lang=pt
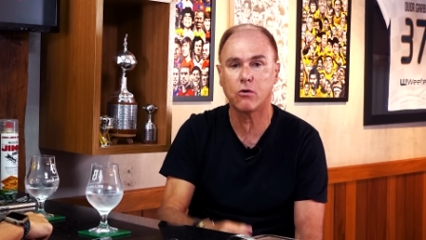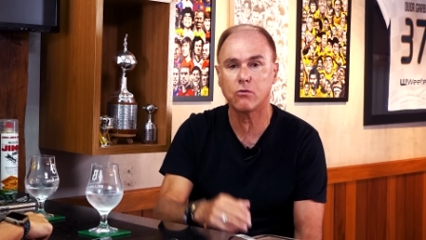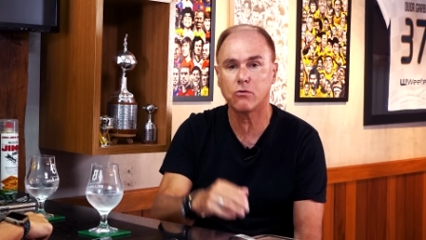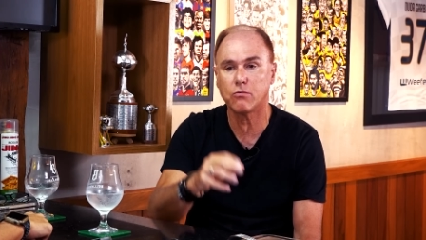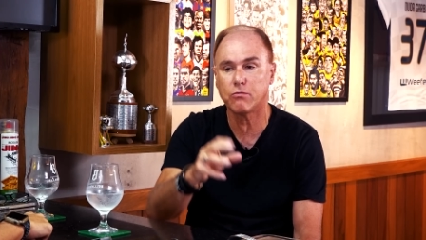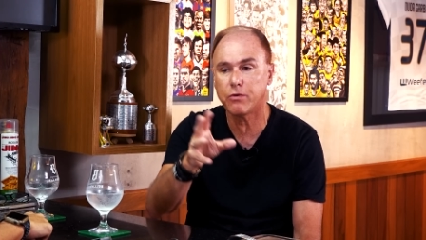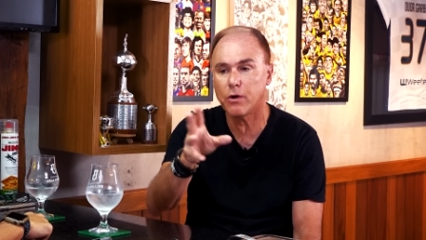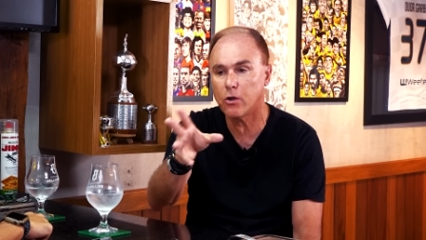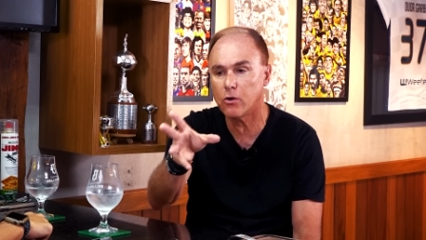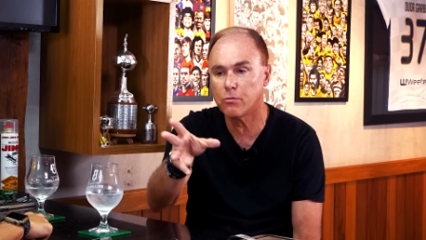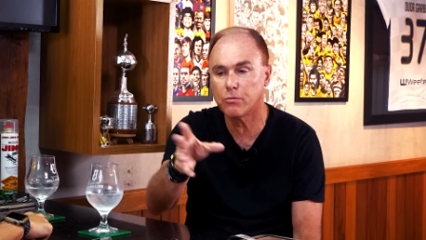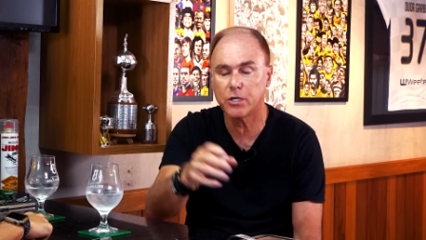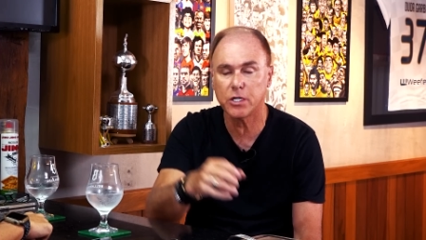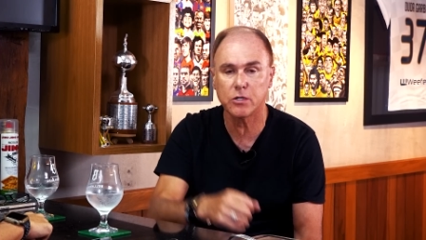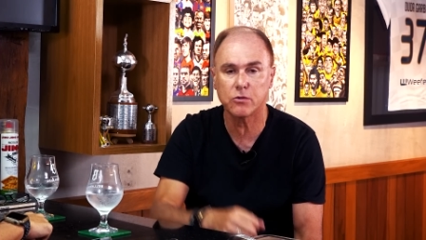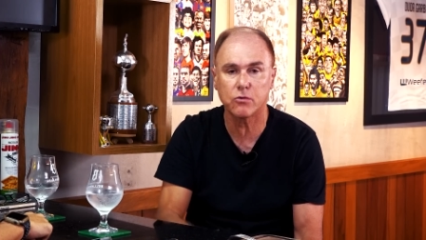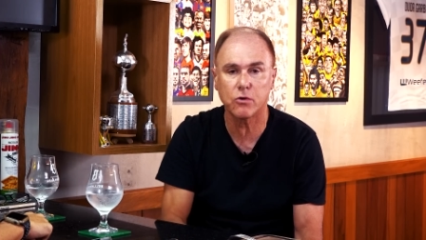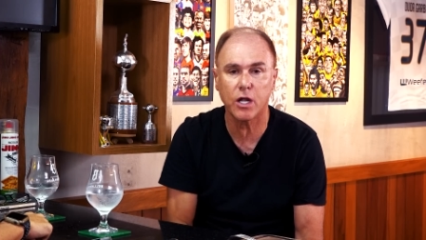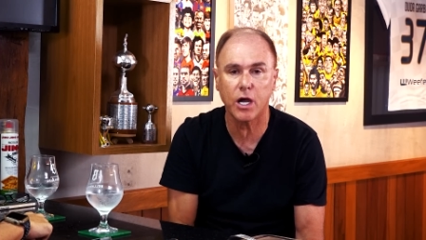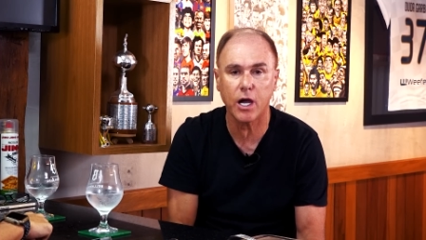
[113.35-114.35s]
com o Paulo
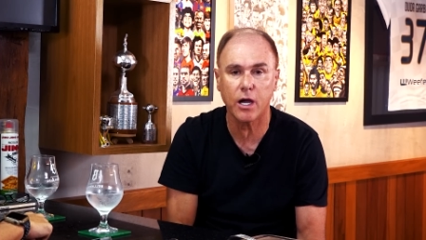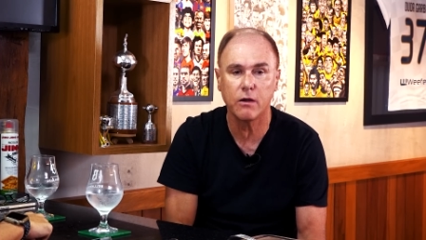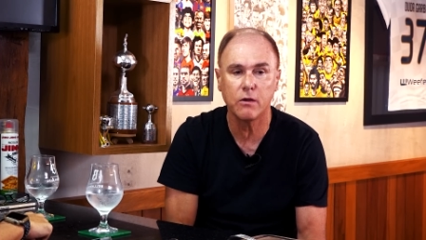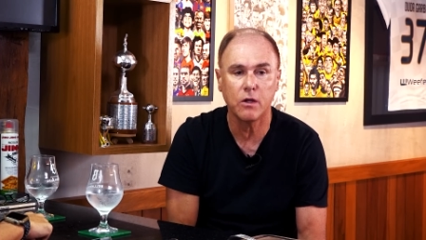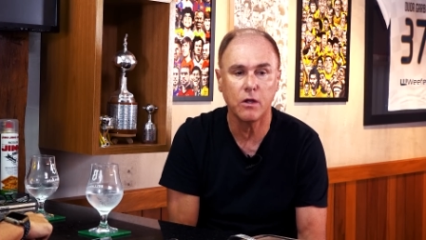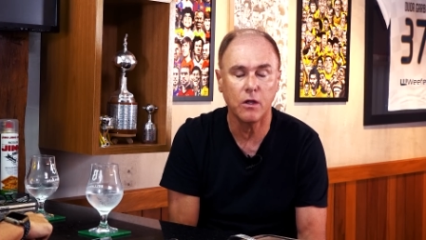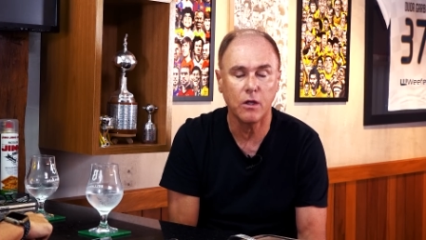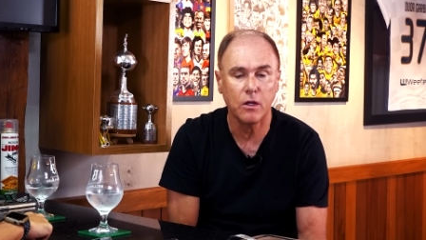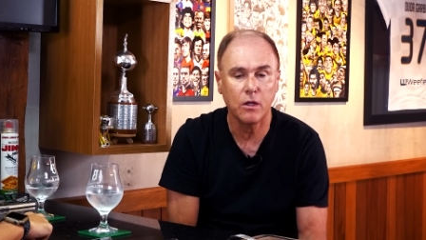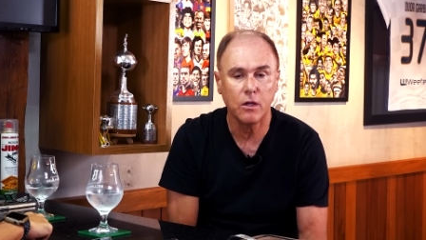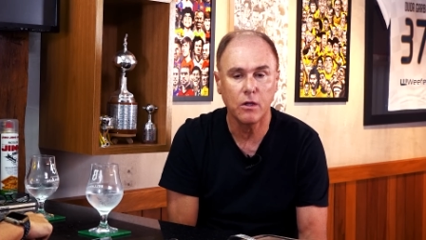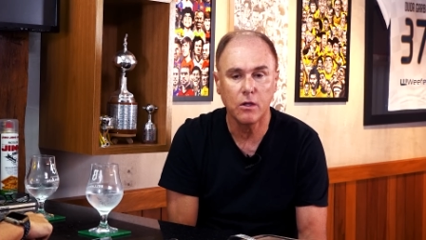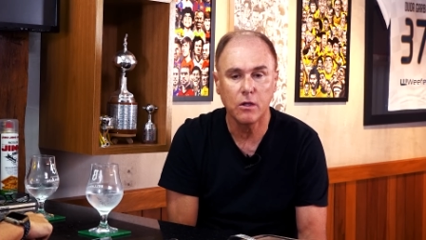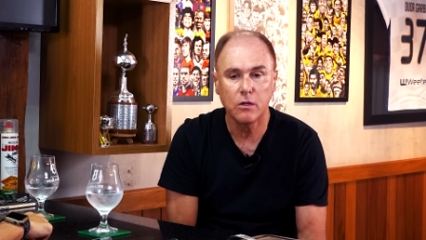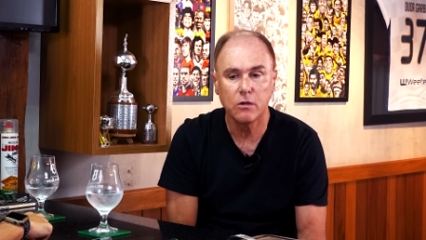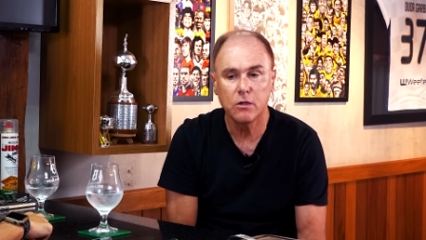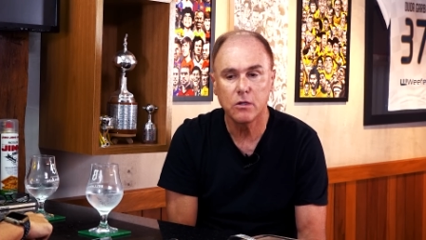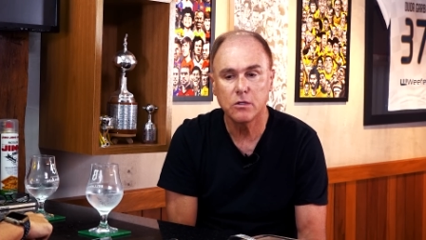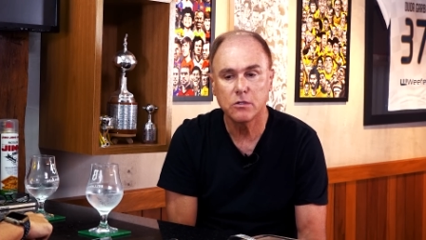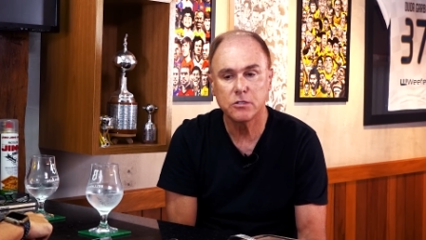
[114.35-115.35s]
Brito lá.
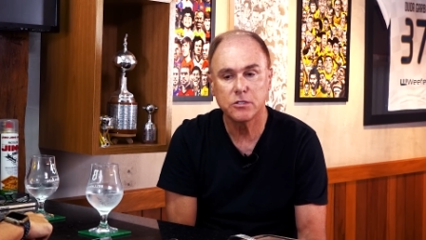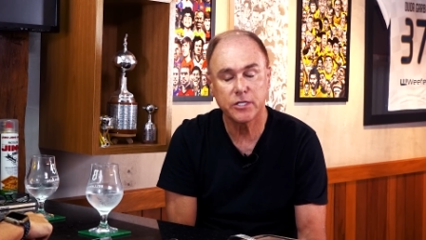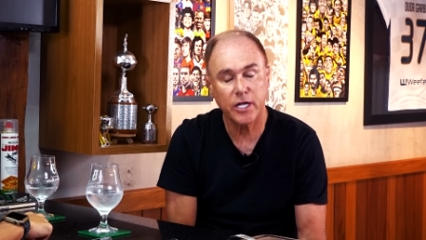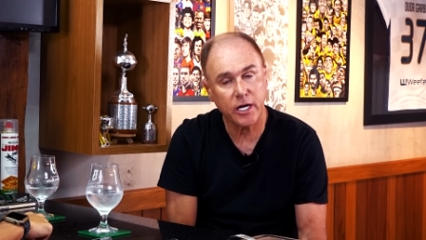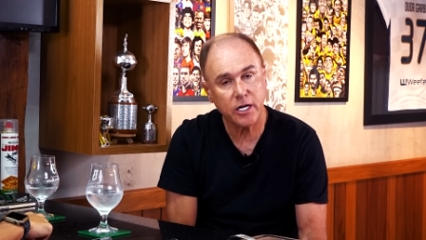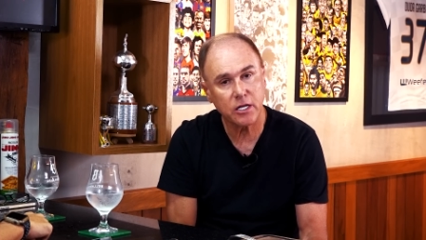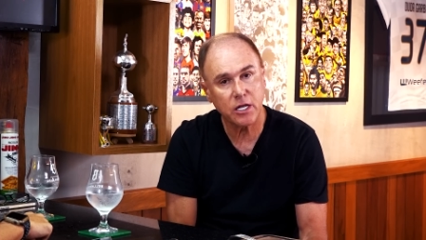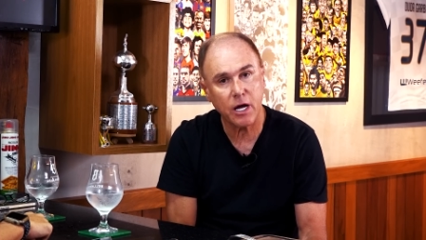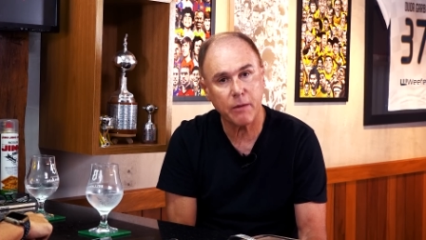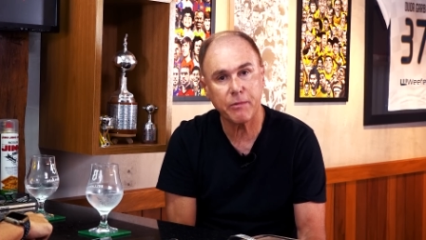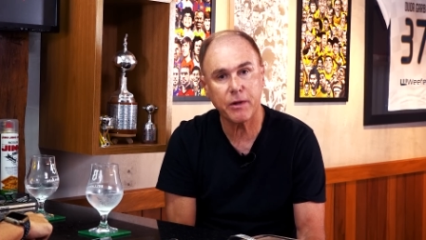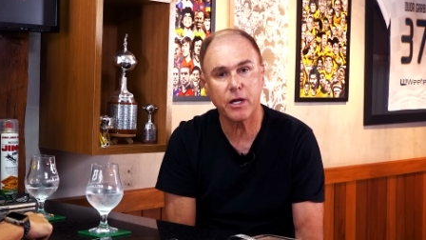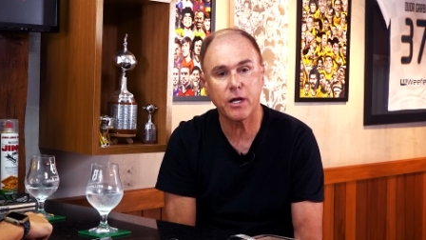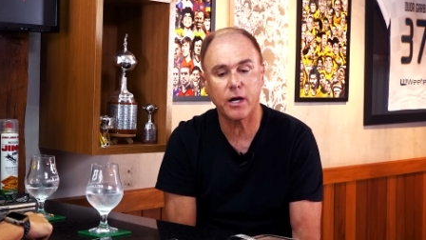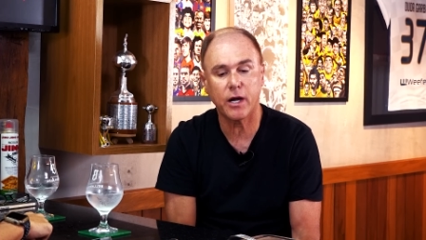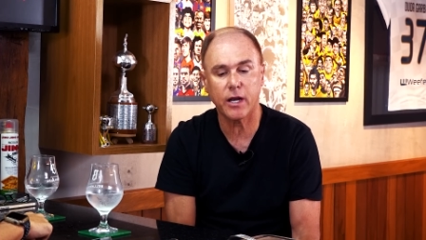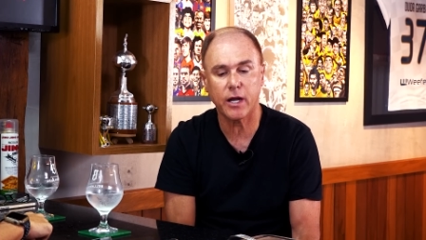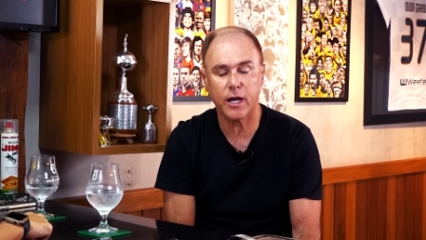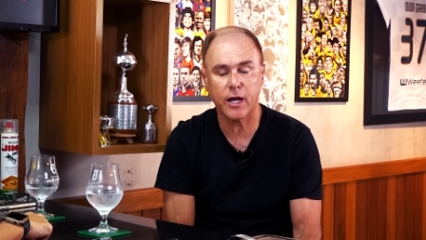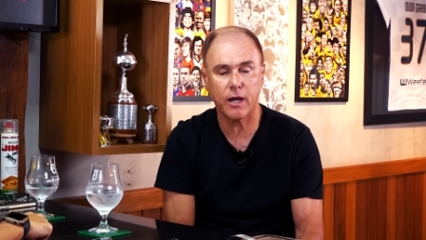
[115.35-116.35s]
Será que dá para
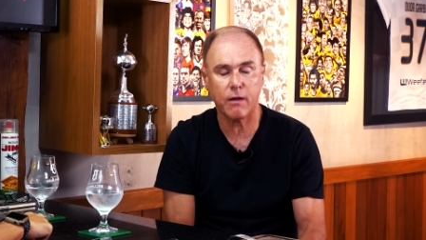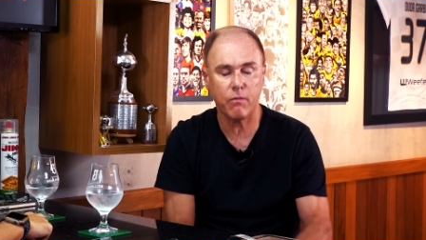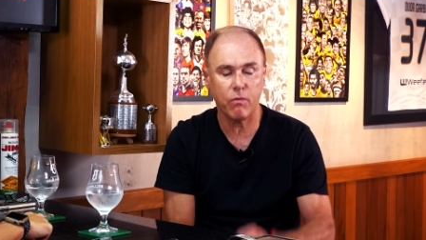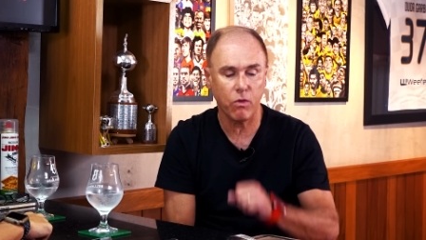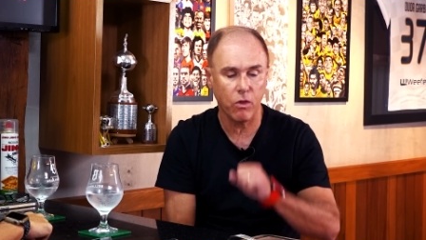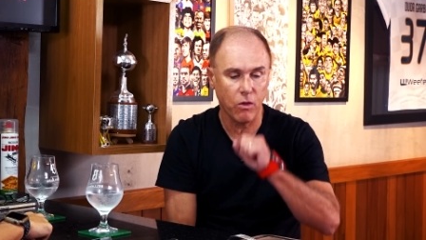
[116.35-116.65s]
encarar?